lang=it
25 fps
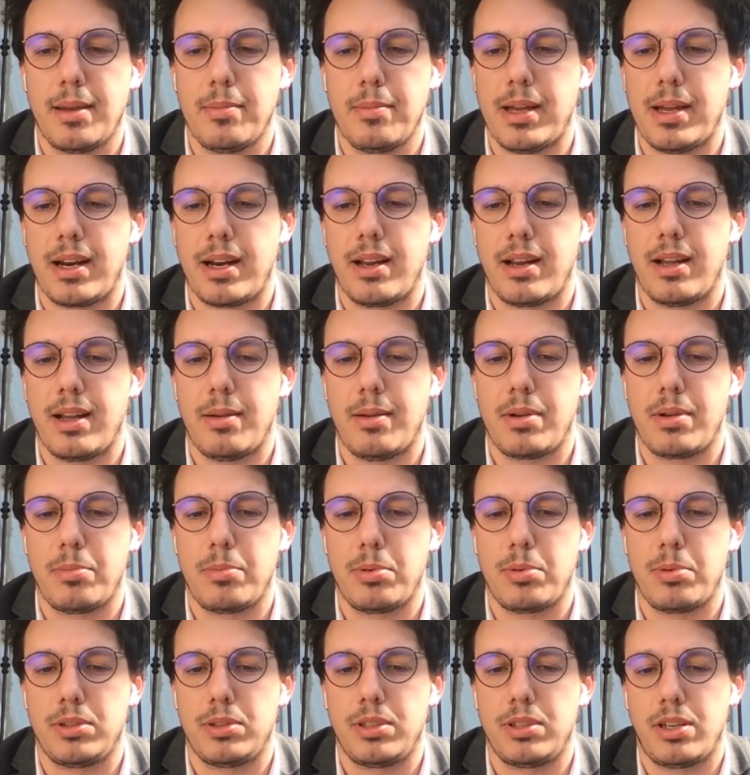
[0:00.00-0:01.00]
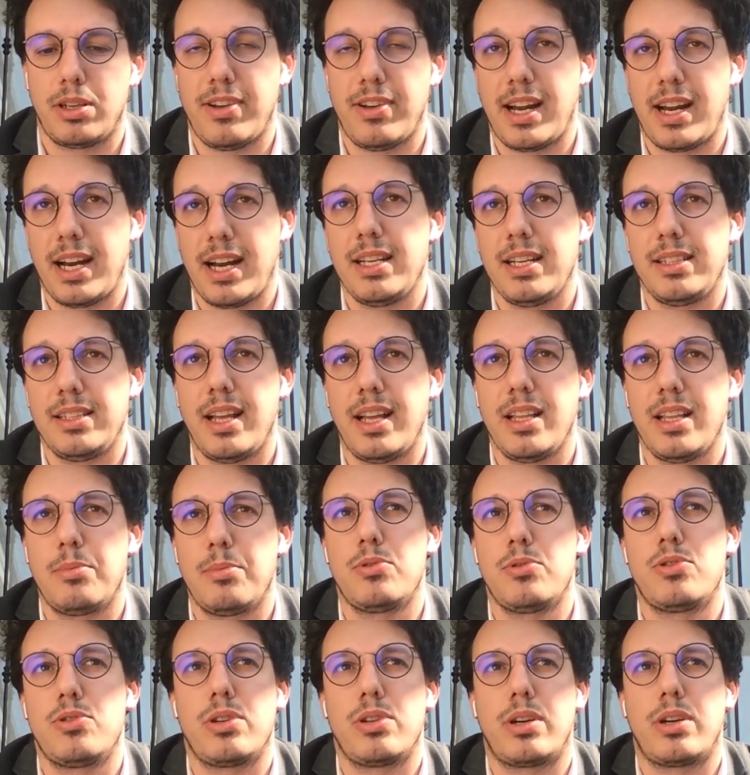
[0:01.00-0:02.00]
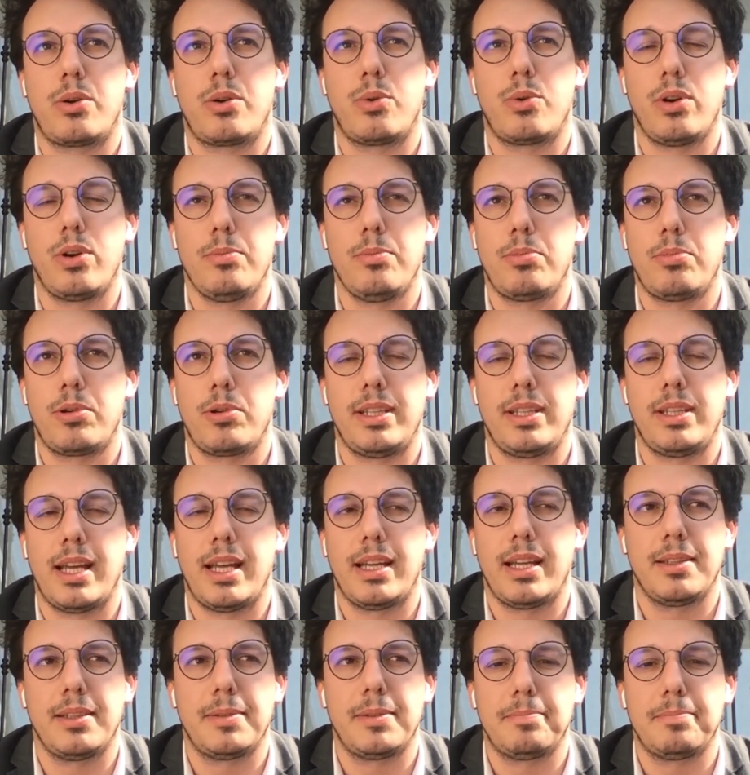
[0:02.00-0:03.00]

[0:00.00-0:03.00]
per, per poterlo fare, l'Italia può giocare un ruolo importante.